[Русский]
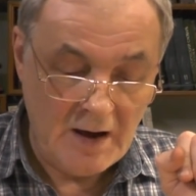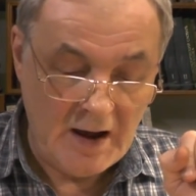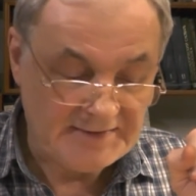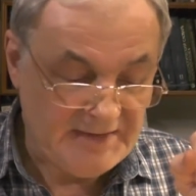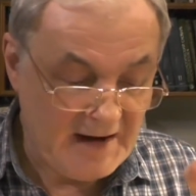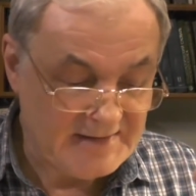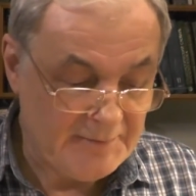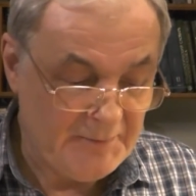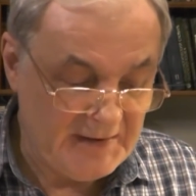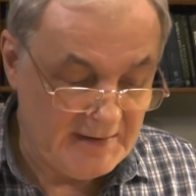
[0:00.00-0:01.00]
а также
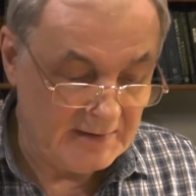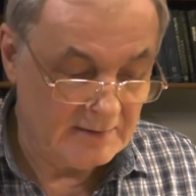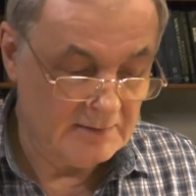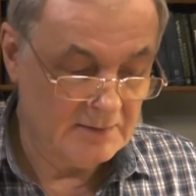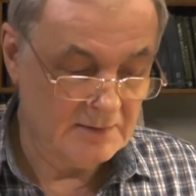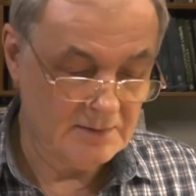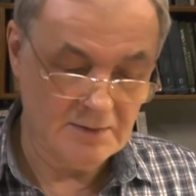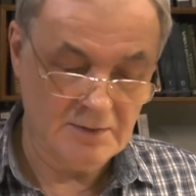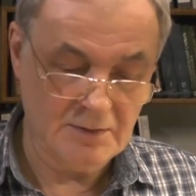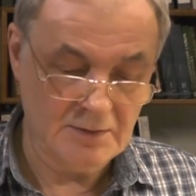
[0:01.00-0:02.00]
при
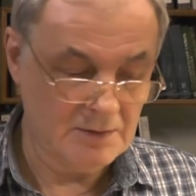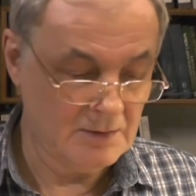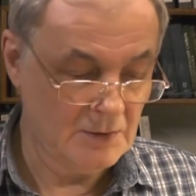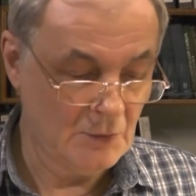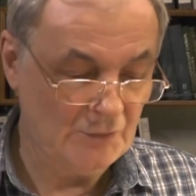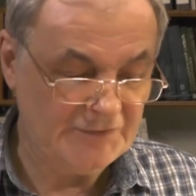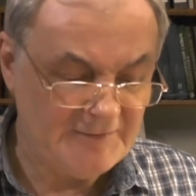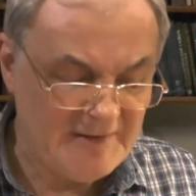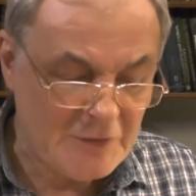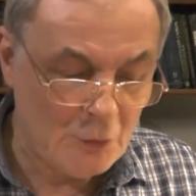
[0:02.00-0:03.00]

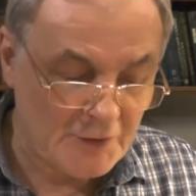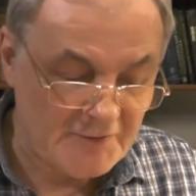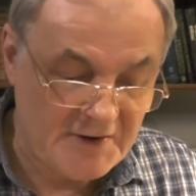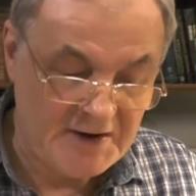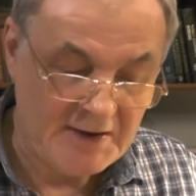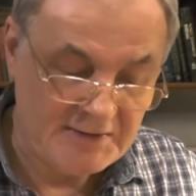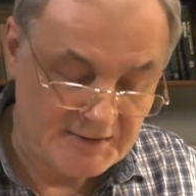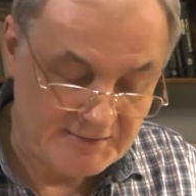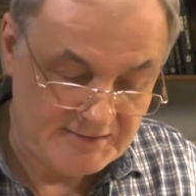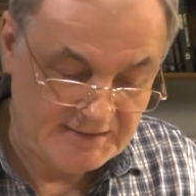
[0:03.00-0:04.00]
установлении уровня
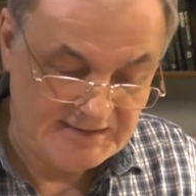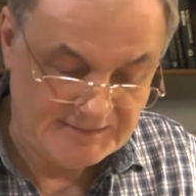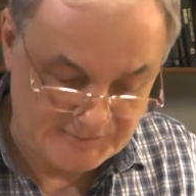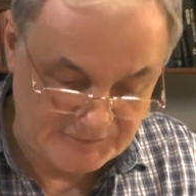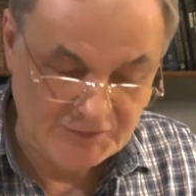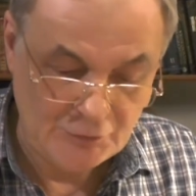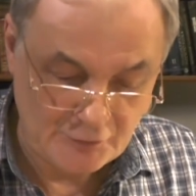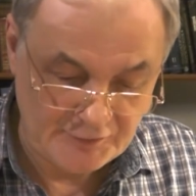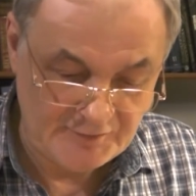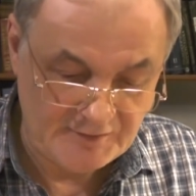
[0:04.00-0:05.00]
реагирования для соответствующих
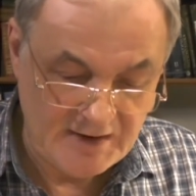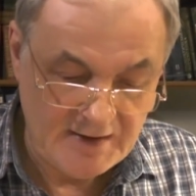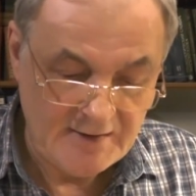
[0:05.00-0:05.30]
органов